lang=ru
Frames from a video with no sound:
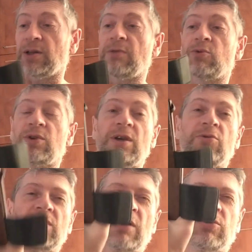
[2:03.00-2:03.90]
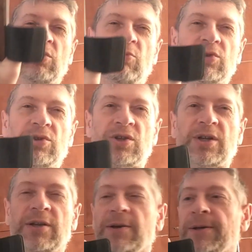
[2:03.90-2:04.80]
Она в руке, вот так вот ее можно
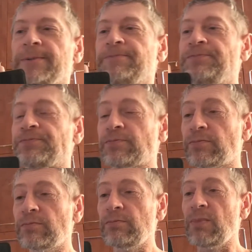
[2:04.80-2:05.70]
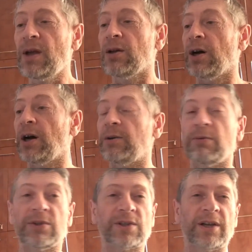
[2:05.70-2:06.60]
держать. А,
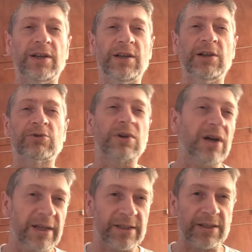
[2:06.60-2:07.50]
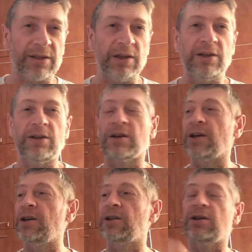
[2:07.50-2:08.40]
иллюстрации или
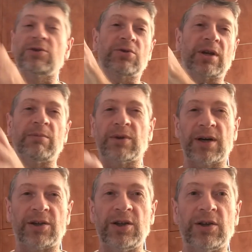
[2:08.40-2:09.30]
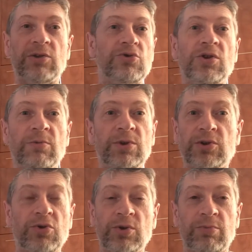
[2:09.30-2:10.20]
какие-то еще там картинки, ничего не,
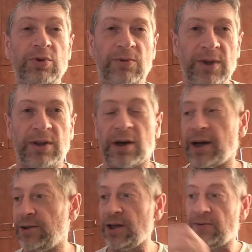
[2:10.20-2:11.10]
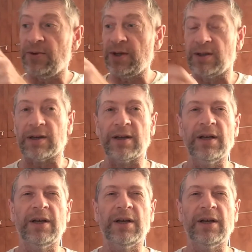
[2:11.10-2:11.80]
ничего не будет видно. А здесь видно.